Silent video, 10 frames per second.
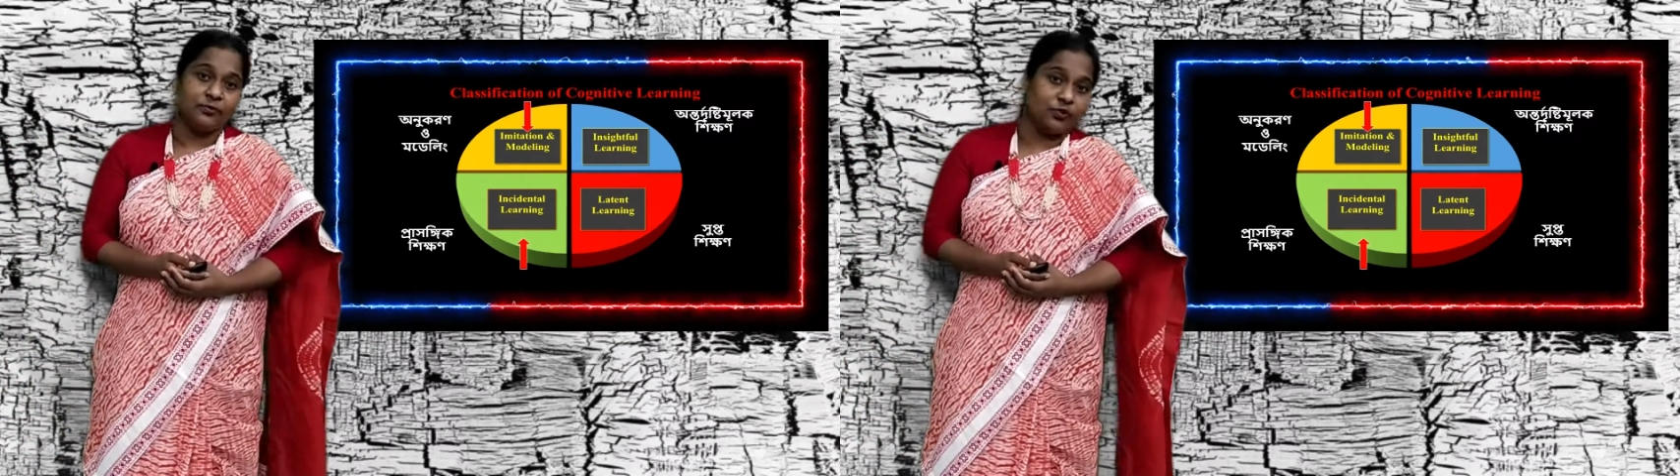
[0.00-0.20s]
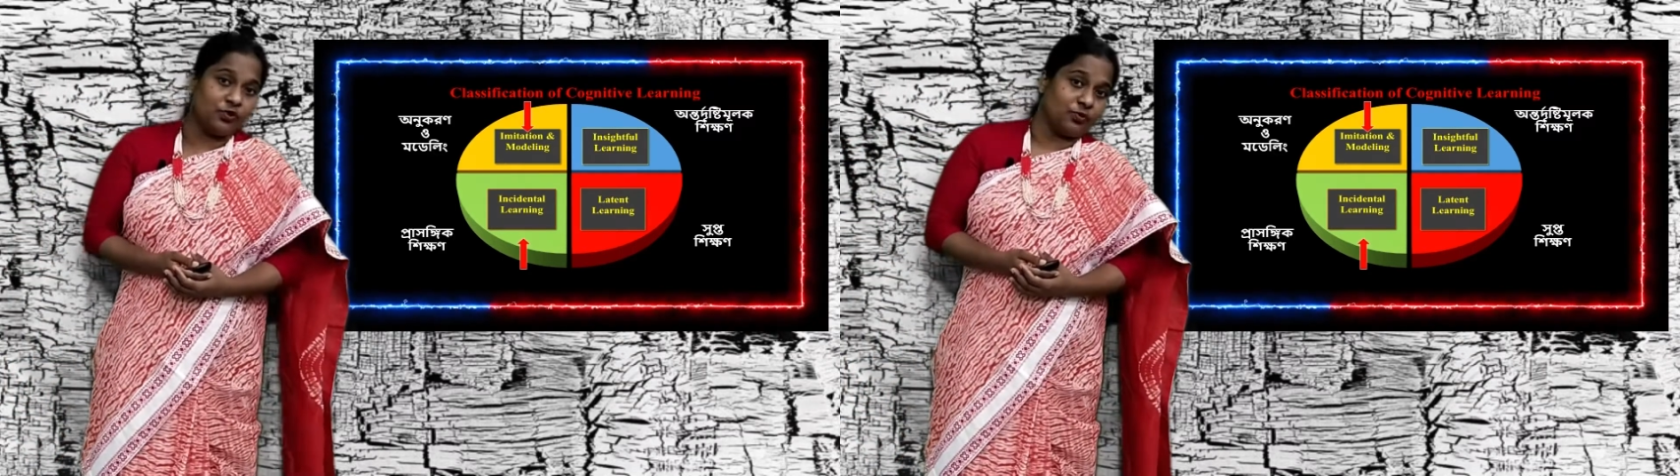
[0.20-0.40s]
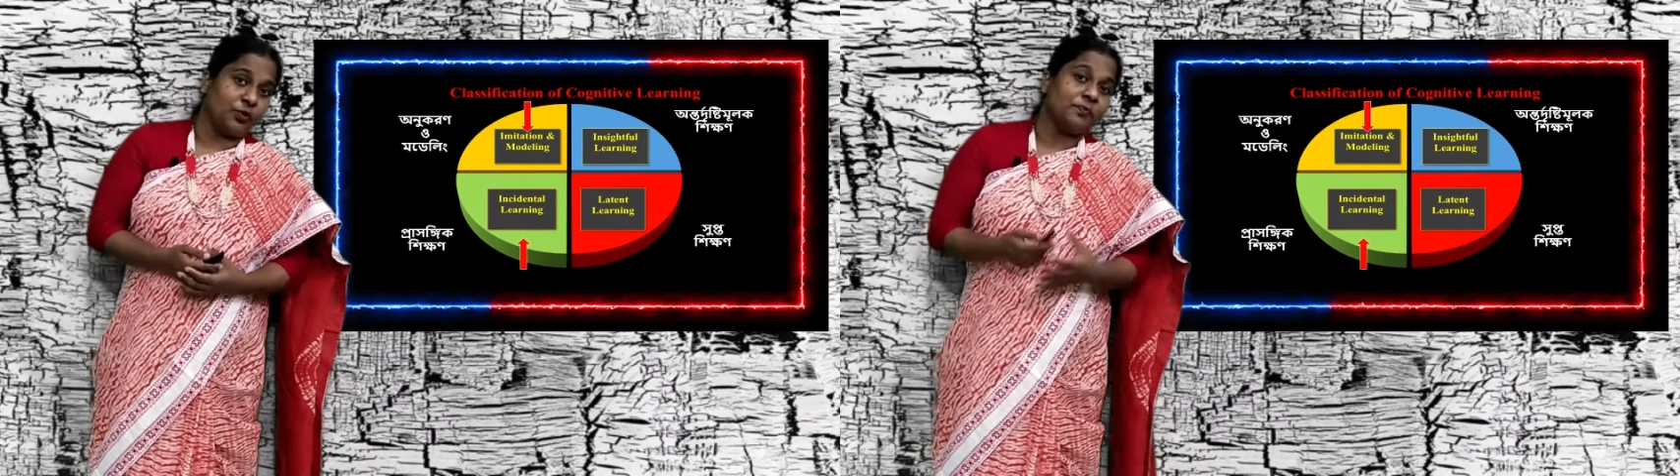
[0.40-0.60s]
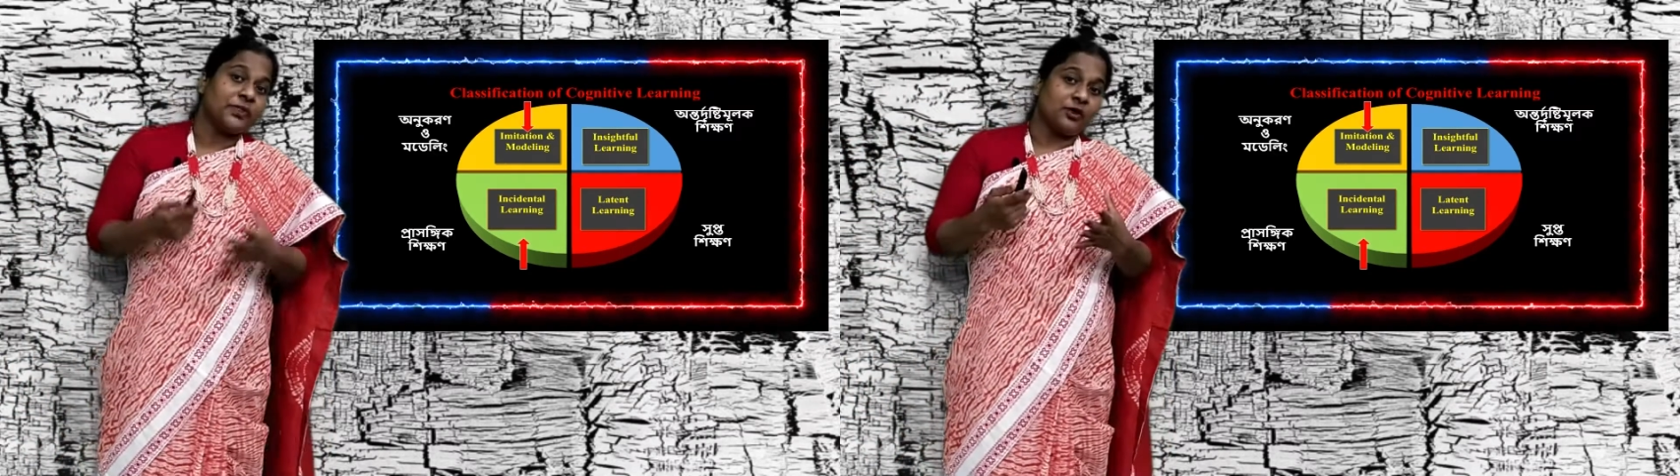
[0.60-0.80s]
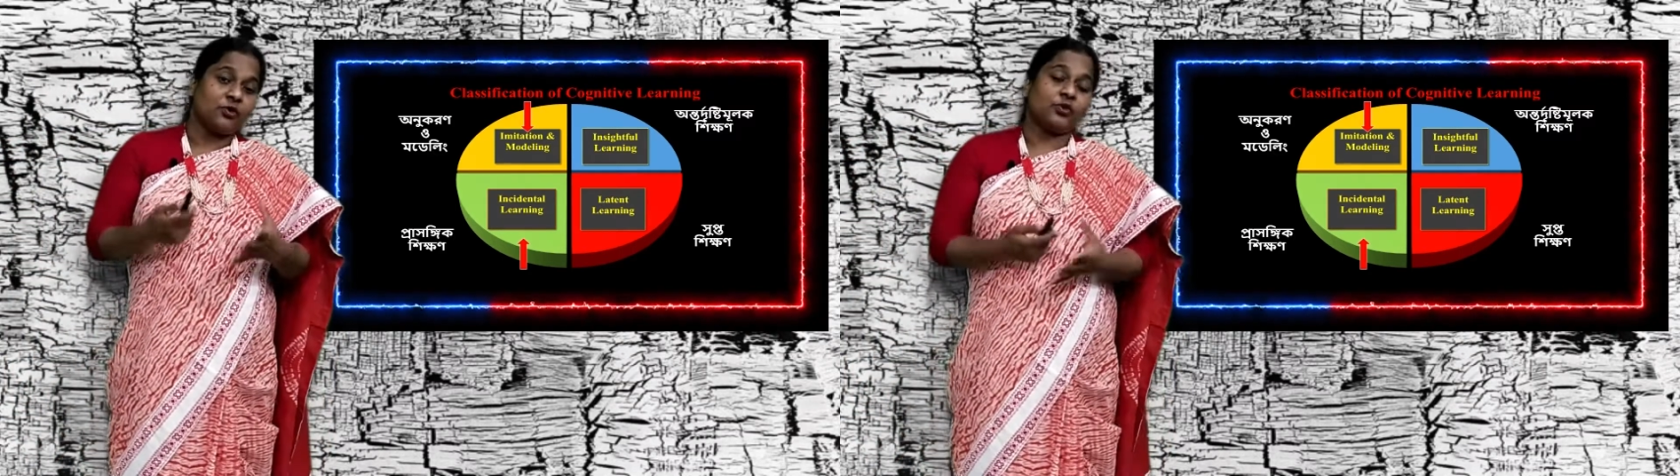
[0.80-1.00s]
পড়বো
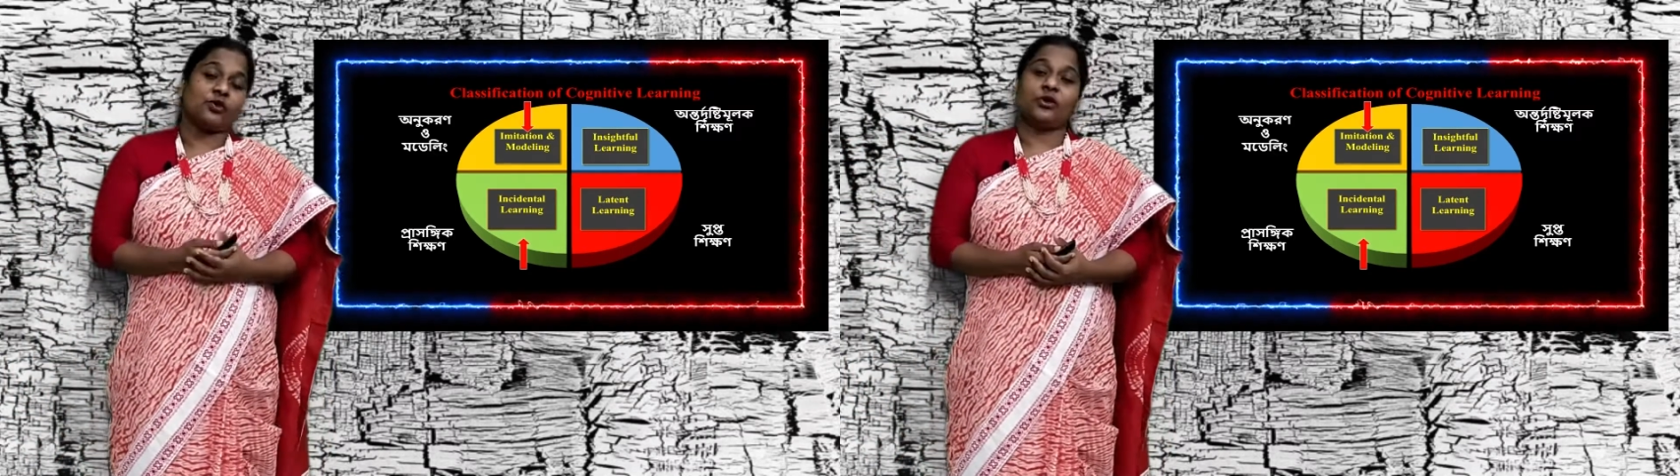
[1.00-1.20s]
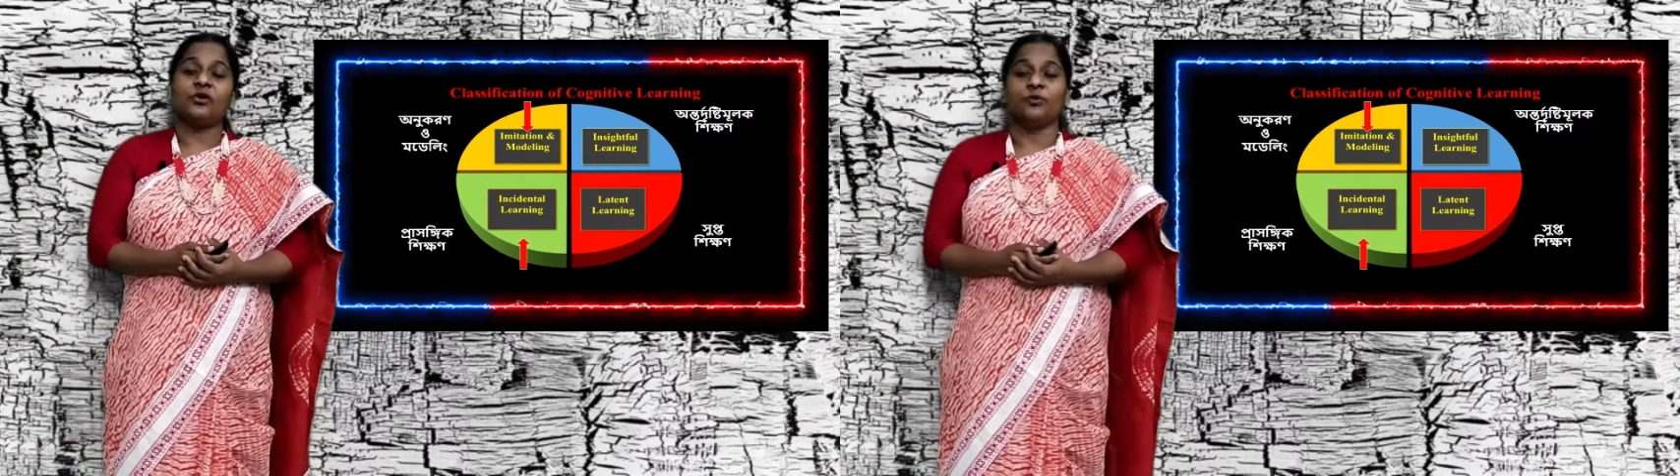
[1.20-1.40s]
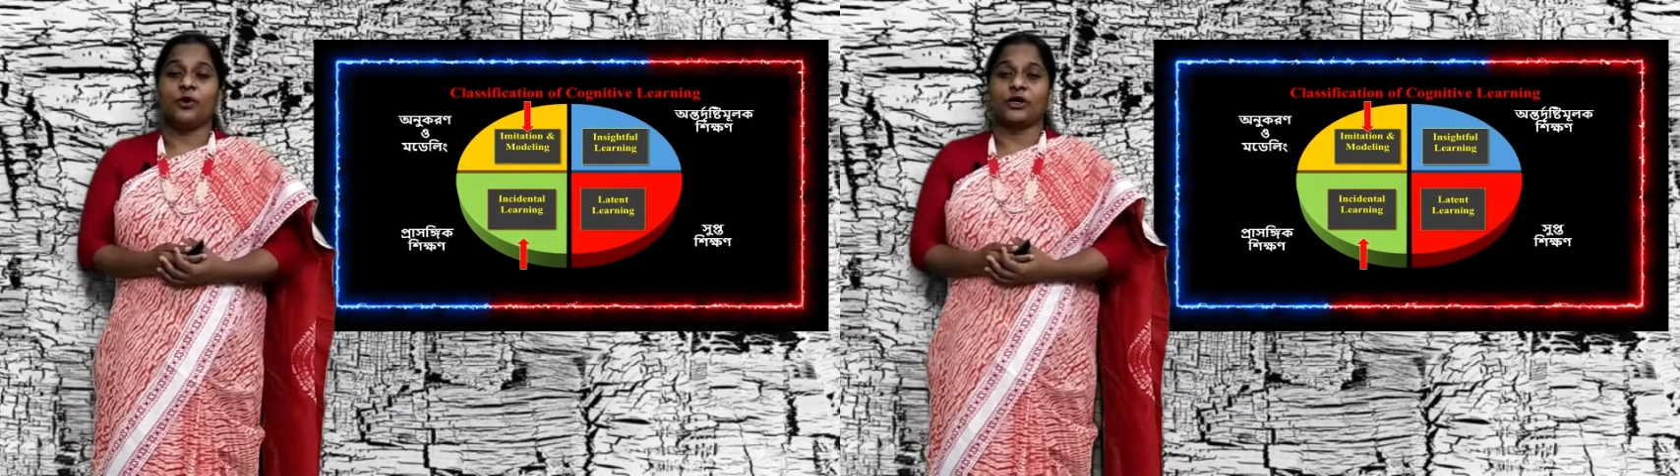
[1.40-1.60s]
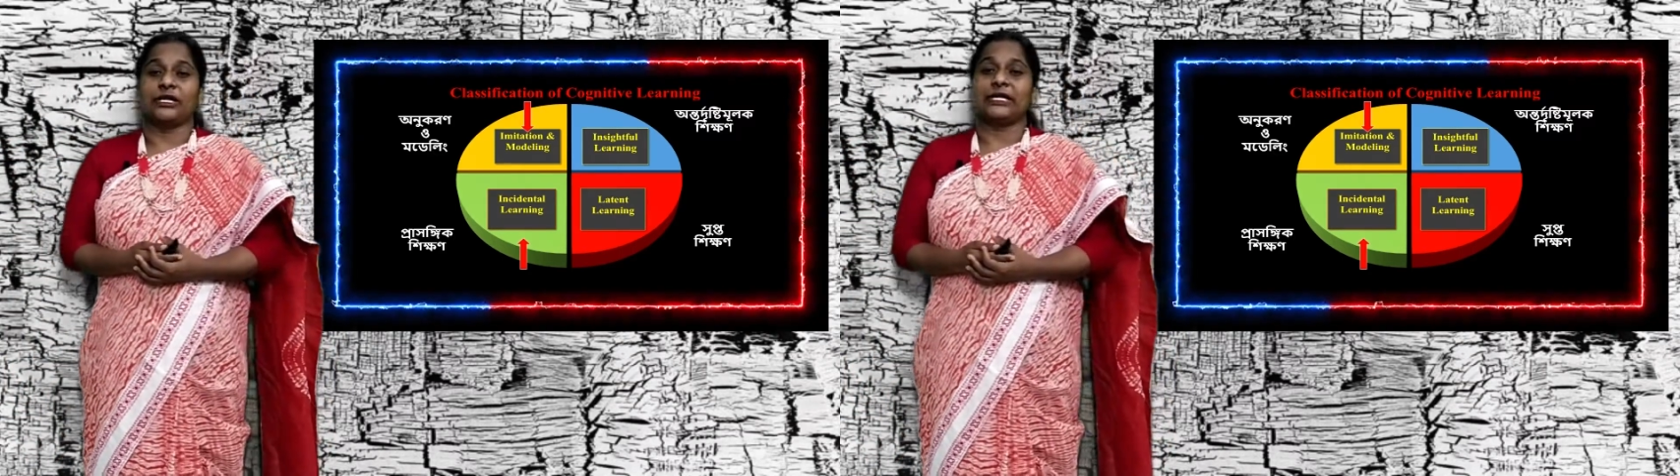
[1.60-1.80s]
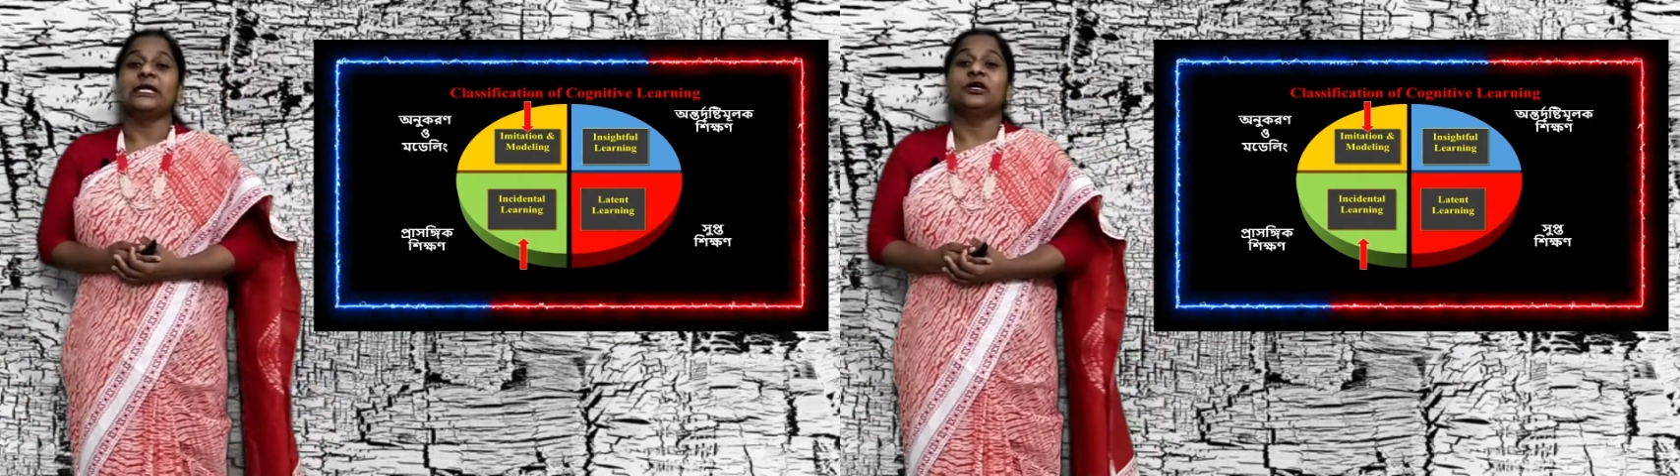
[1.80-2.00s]
অনুকরণ ও মডেল